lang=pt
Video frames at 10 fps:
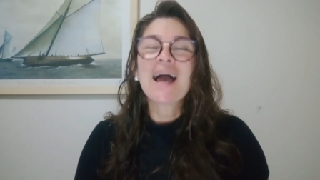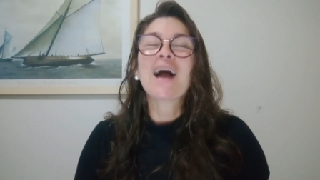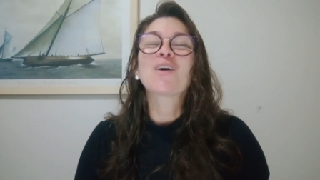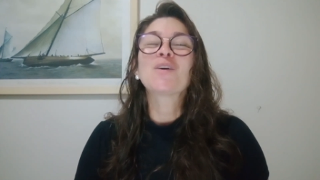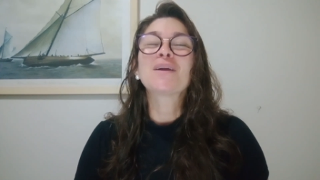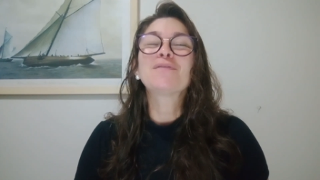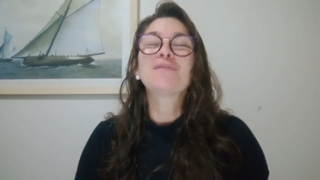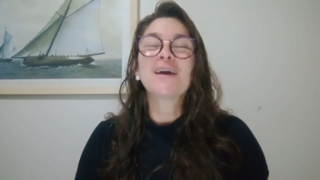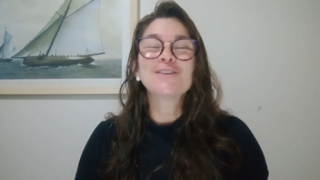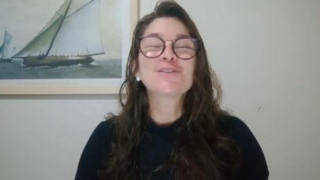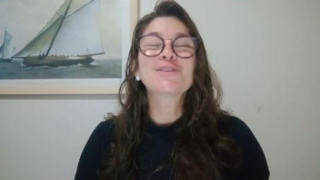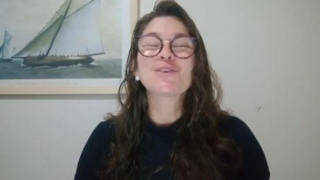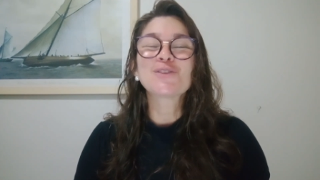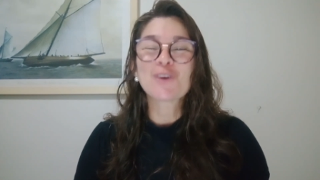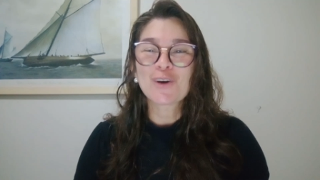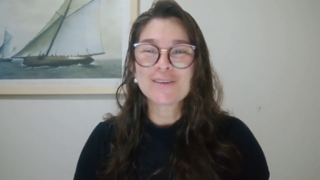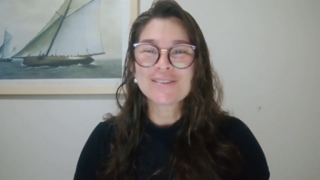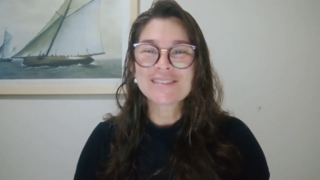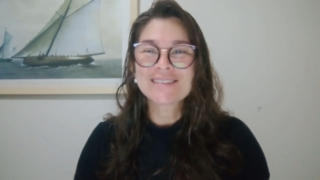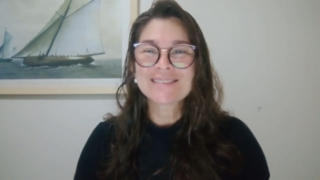Agora feche os seus
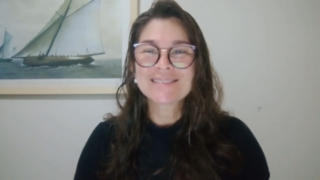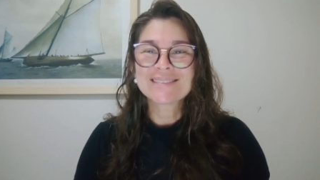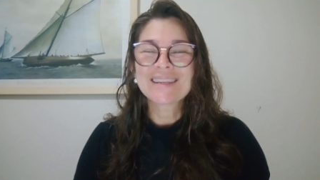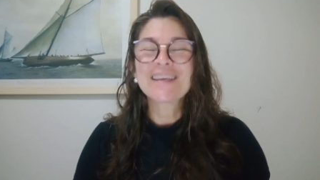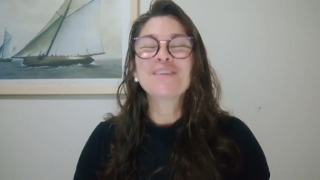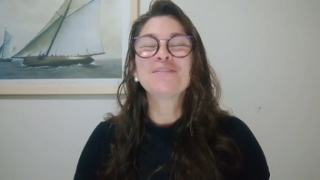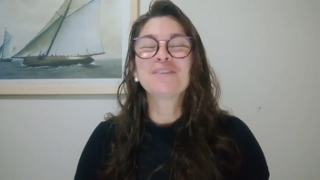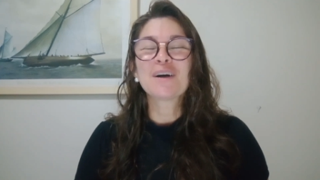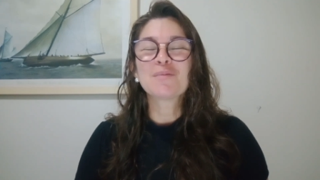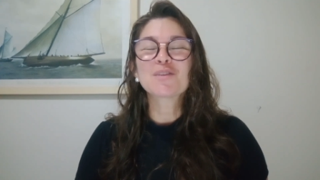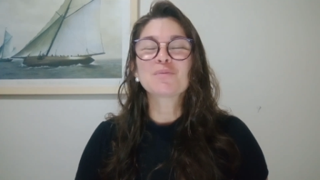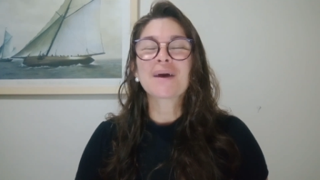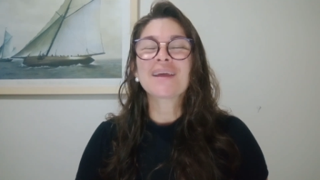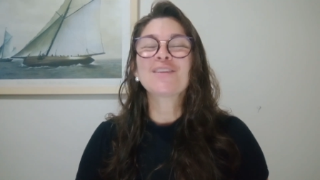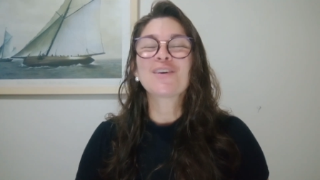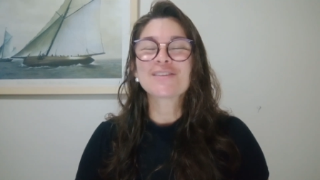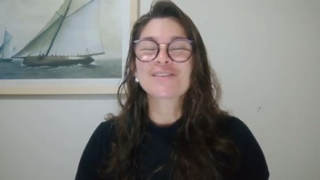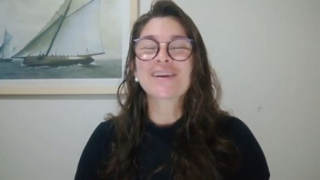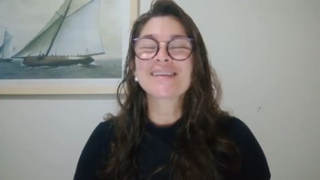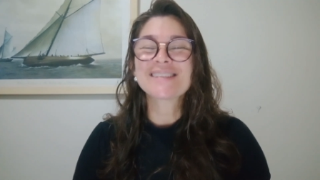olhos e vamos para a
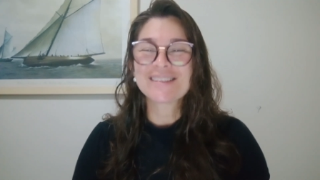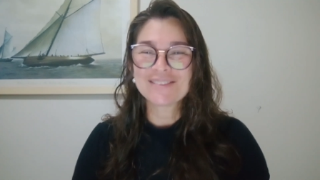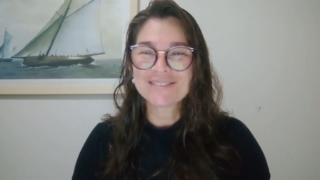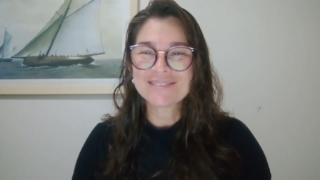nossa oração.